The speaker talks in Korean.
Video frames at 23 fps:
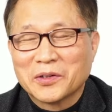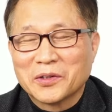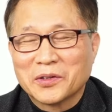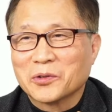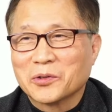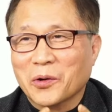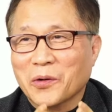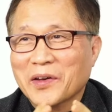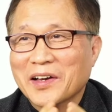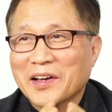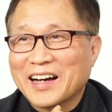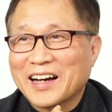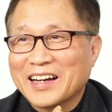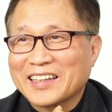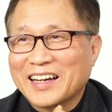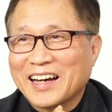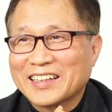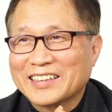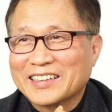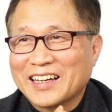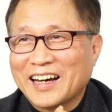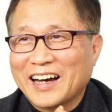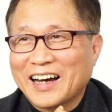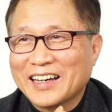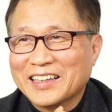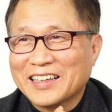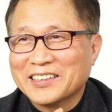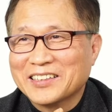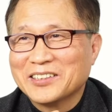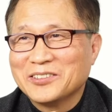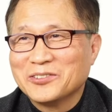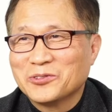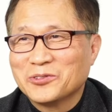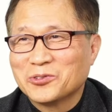교회 가게 하다
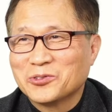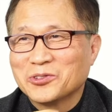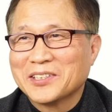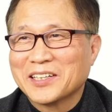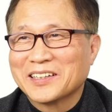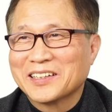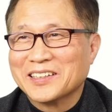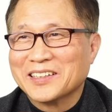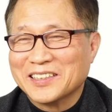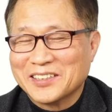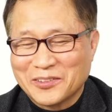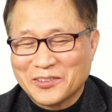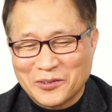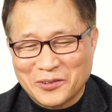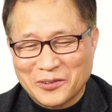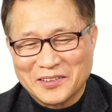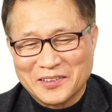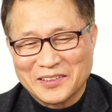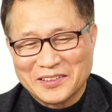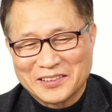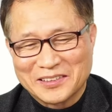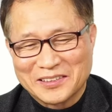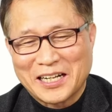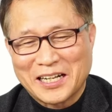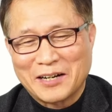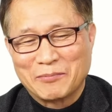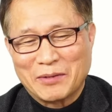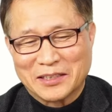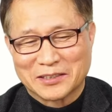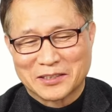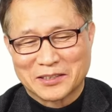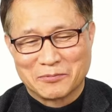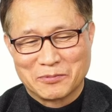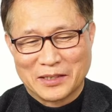이런 주제를 오늘
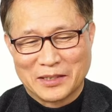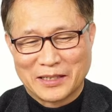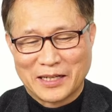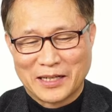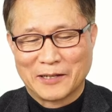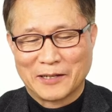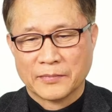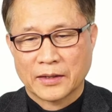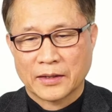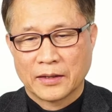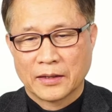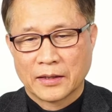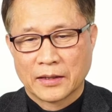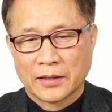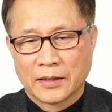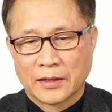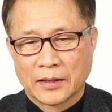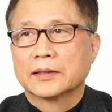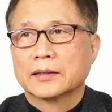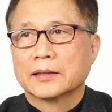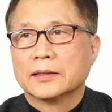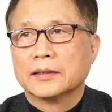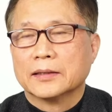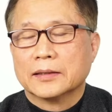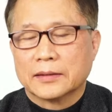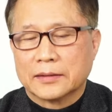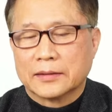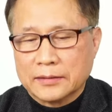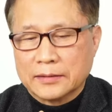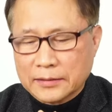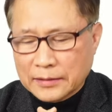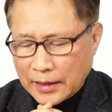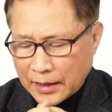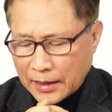삼았습니다. 그,
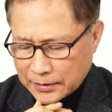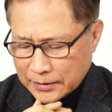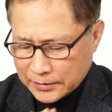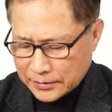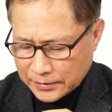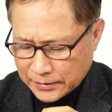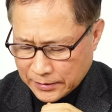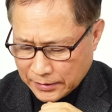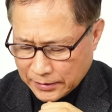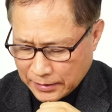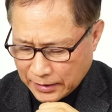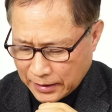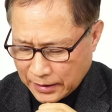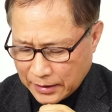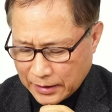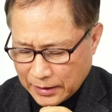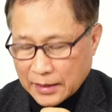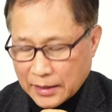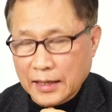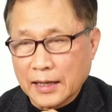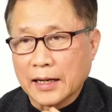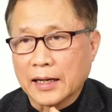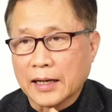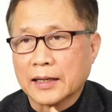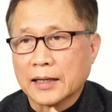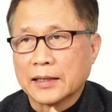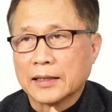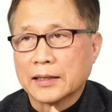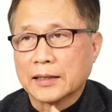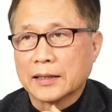그 당시가